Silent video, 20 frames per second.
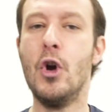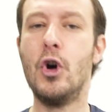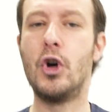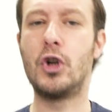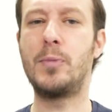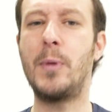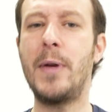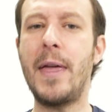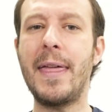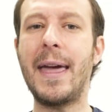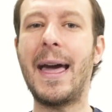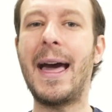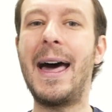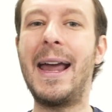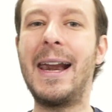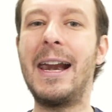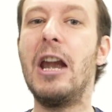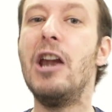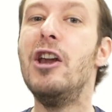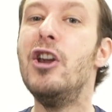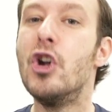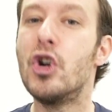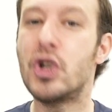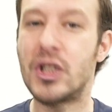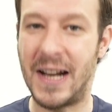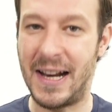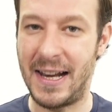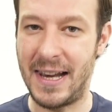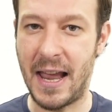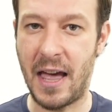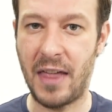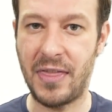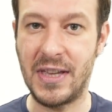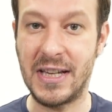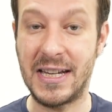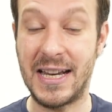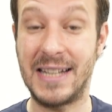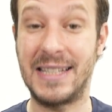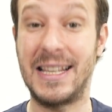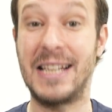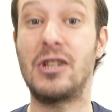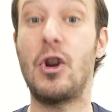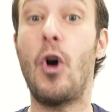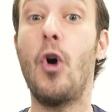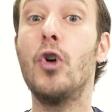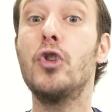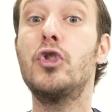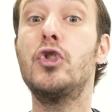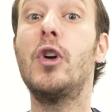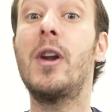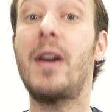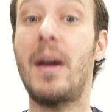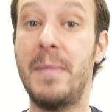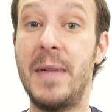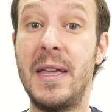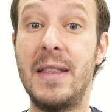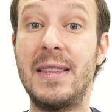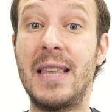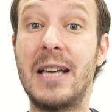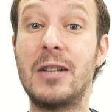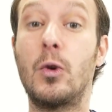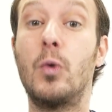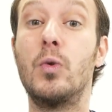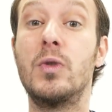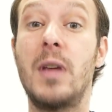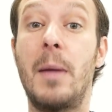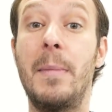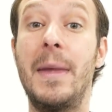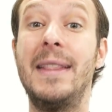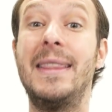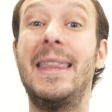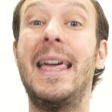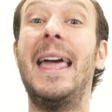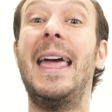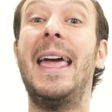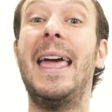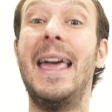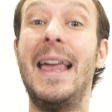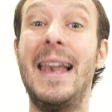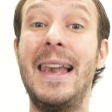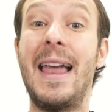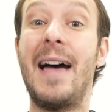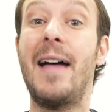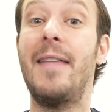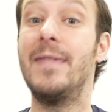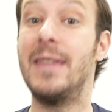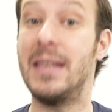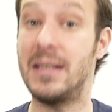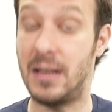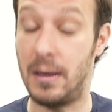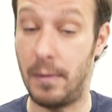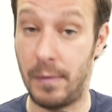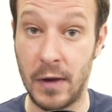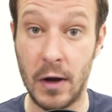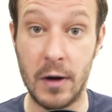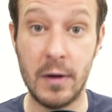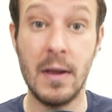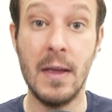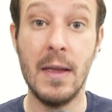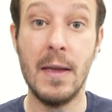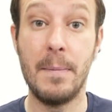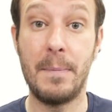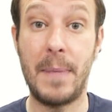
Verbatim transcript: Os voy a dejar los enlaces a estas ocho herramientas justamente en la descripción